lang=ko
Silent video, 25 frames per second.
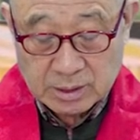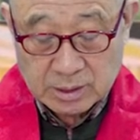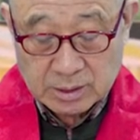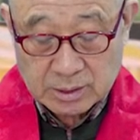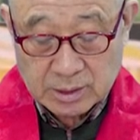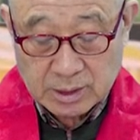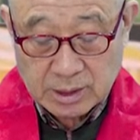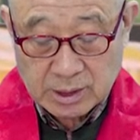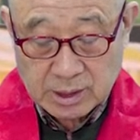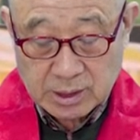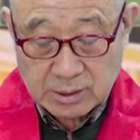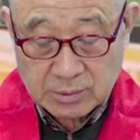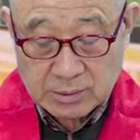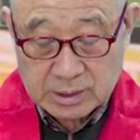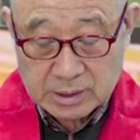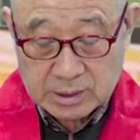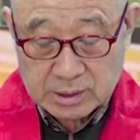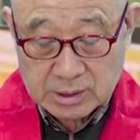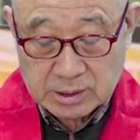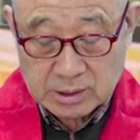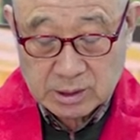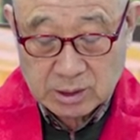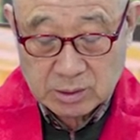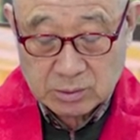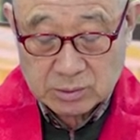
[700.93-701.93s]
테라와다
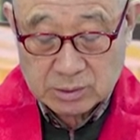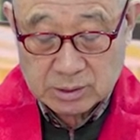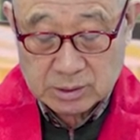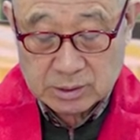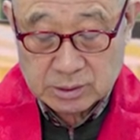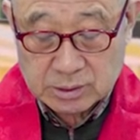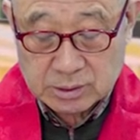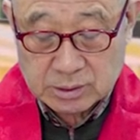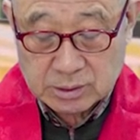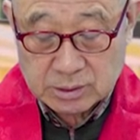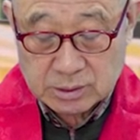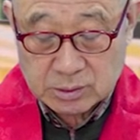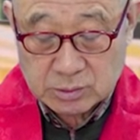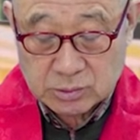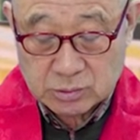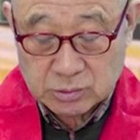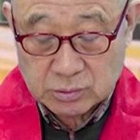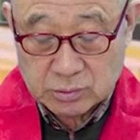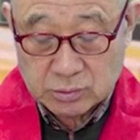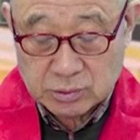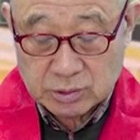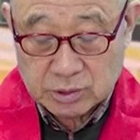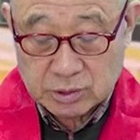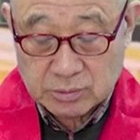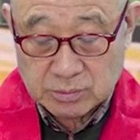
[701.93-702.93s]
사원이 있어서
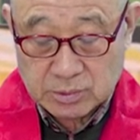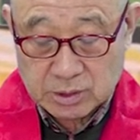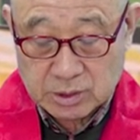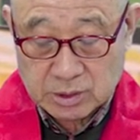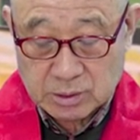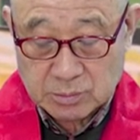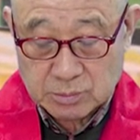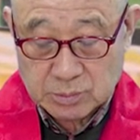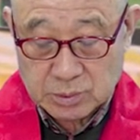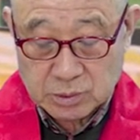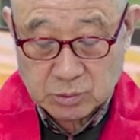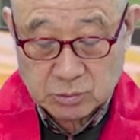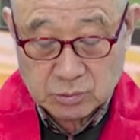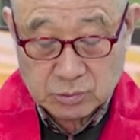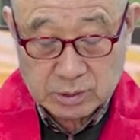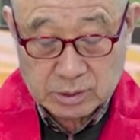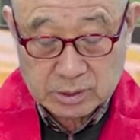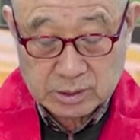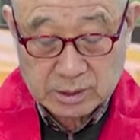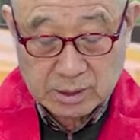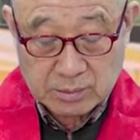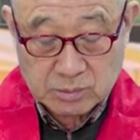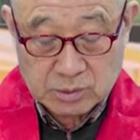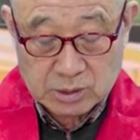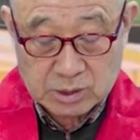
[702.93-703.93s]
수십 명의 비구와
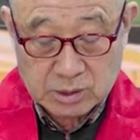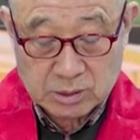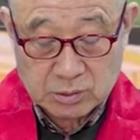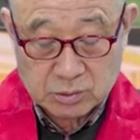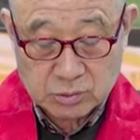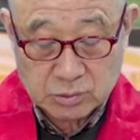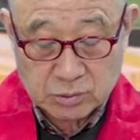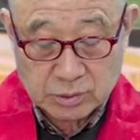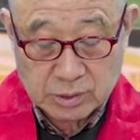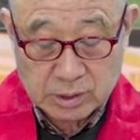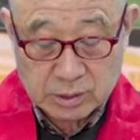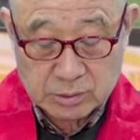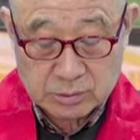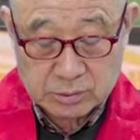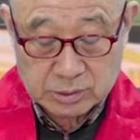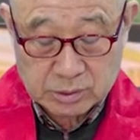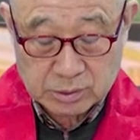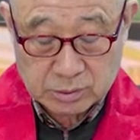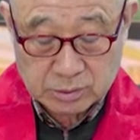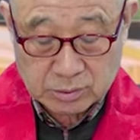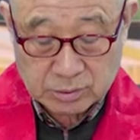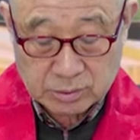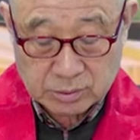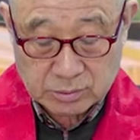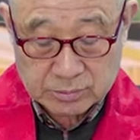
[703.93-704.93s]
사미들이 수행하고
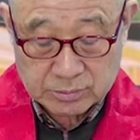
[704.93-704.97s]
있었고